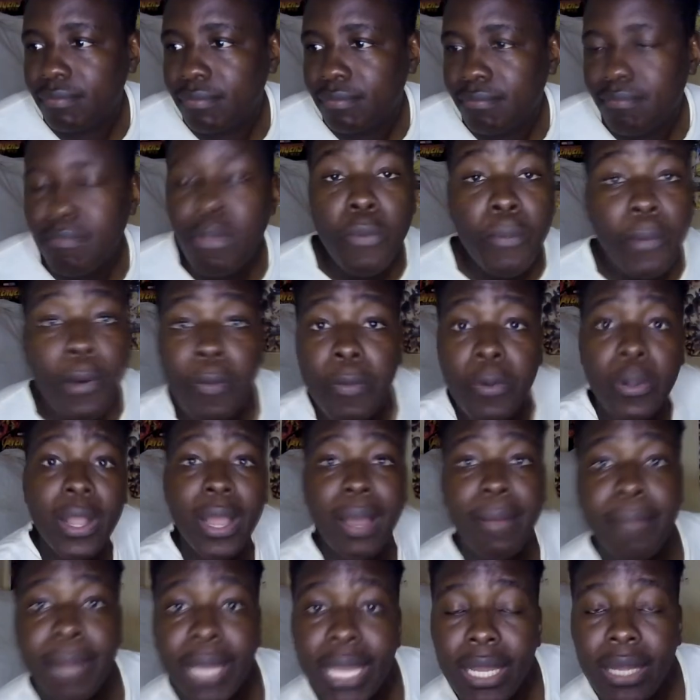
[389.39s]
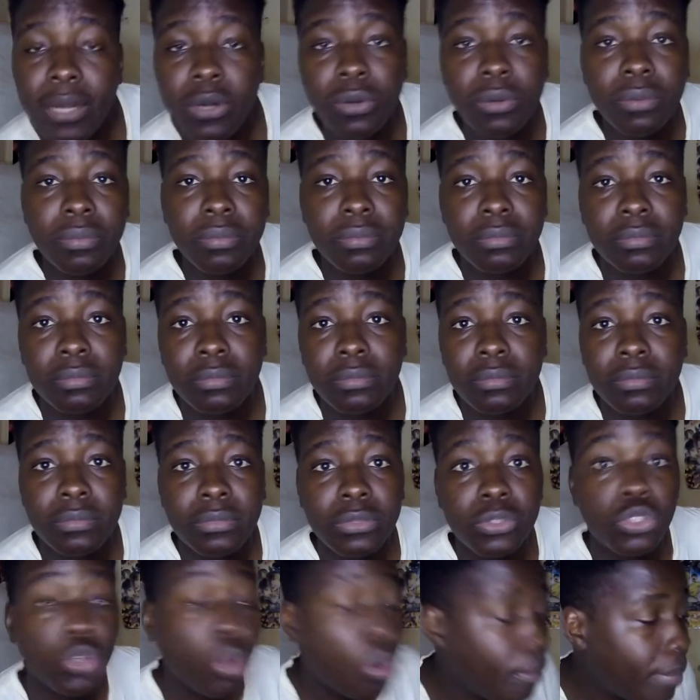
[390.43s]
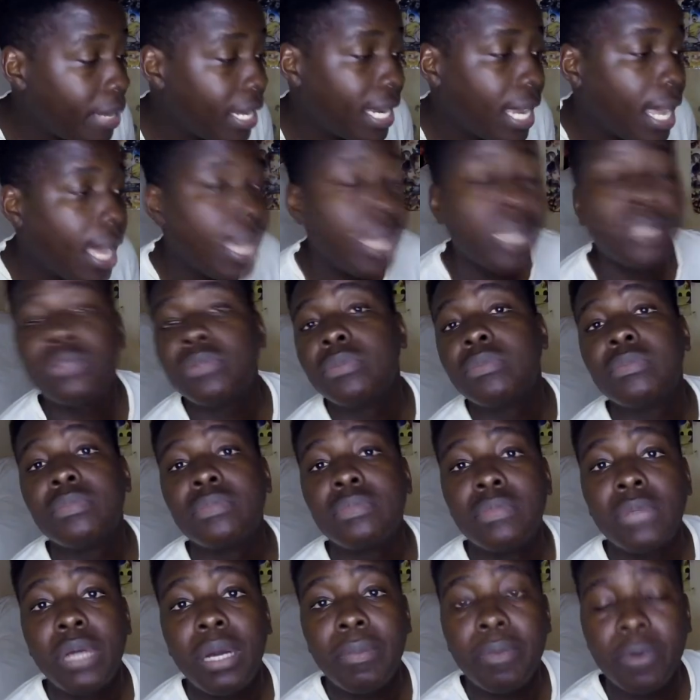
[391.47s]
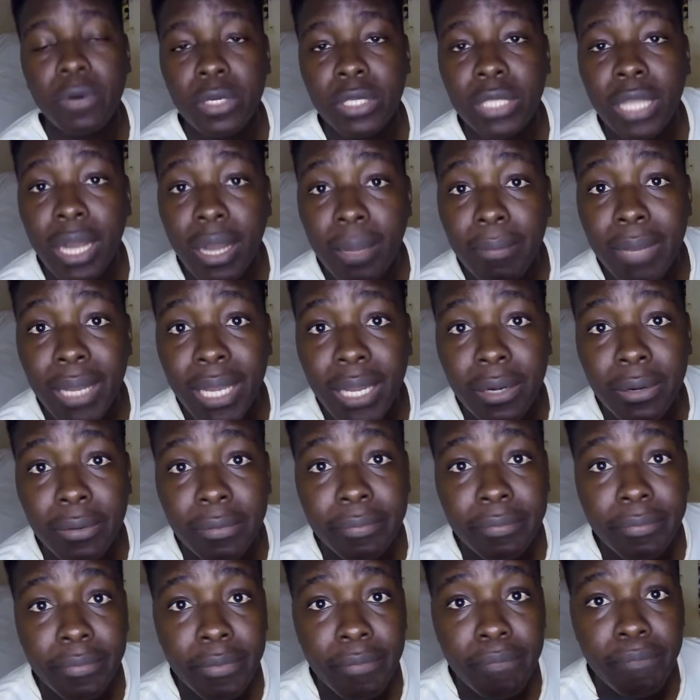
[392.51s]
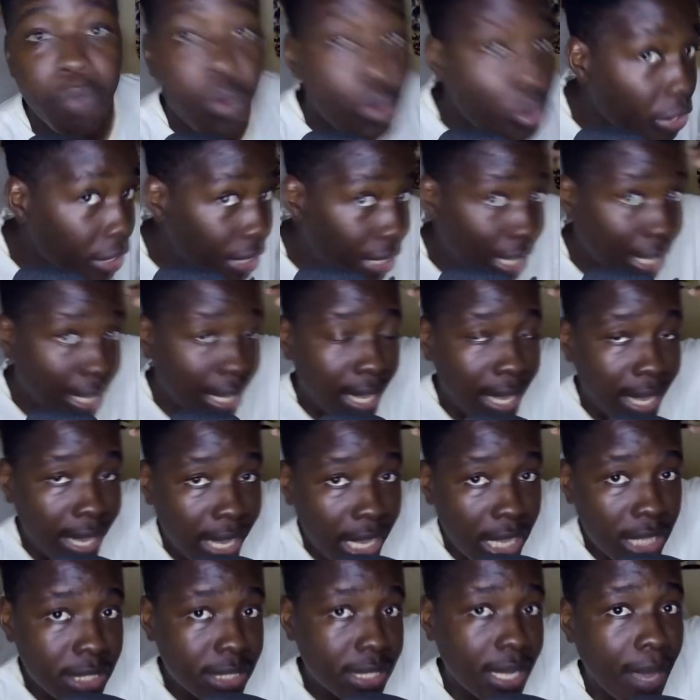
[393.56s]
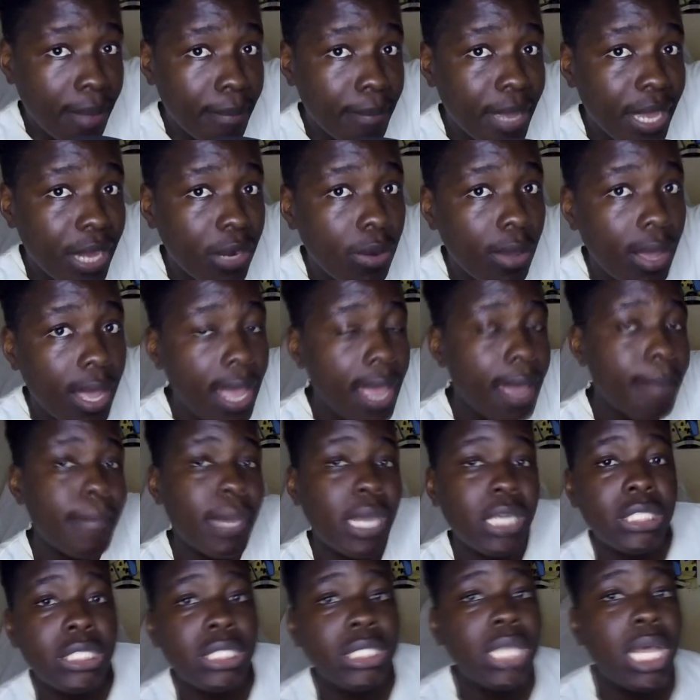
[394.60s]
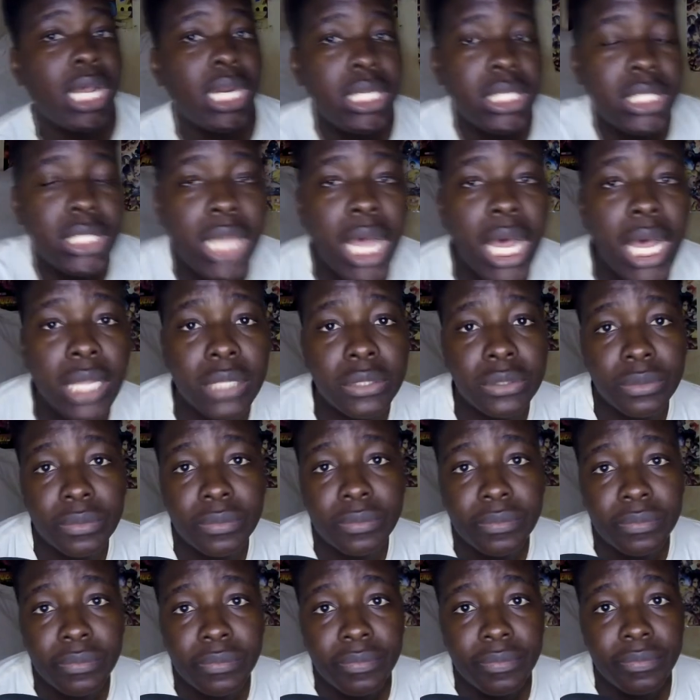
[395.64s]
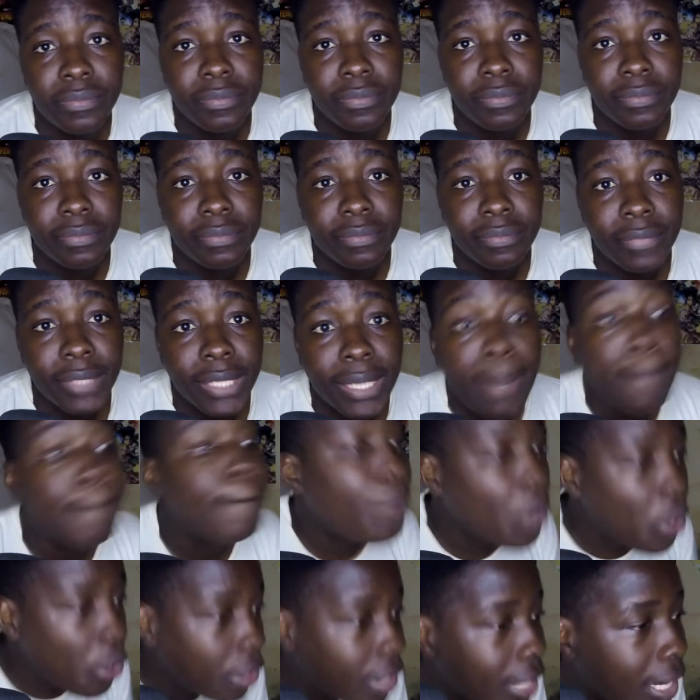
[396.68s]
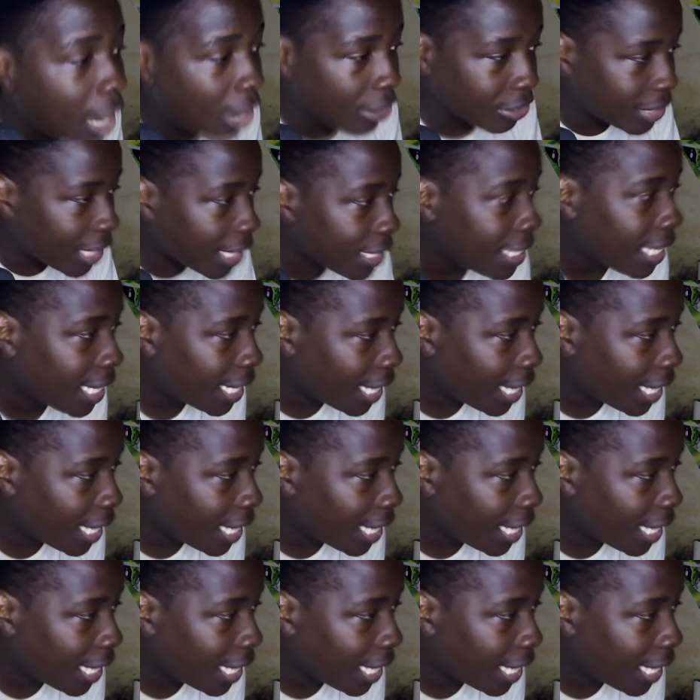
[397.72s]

Meu próprio cabelo. Sou obrigado a cortar cabelo, porque esse cabelo é marginalizado por causa de